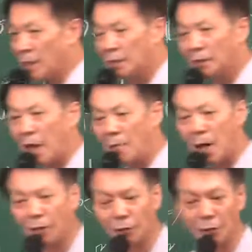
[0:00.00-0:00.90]

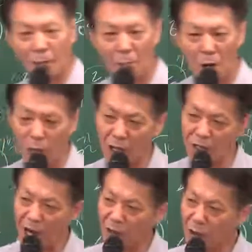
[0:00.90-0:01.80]
3학년 3반과
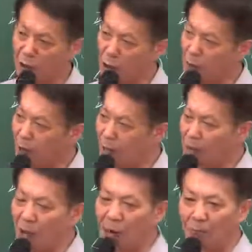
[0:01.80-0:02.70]
1학년 1반의
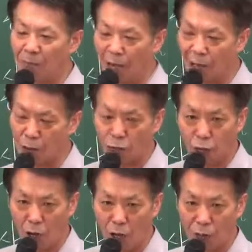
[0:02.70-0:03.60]
맨 앞대가리를
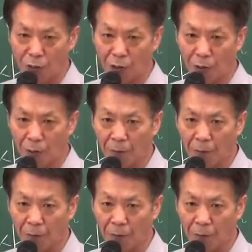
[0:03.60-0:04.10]
구성하고 있어요.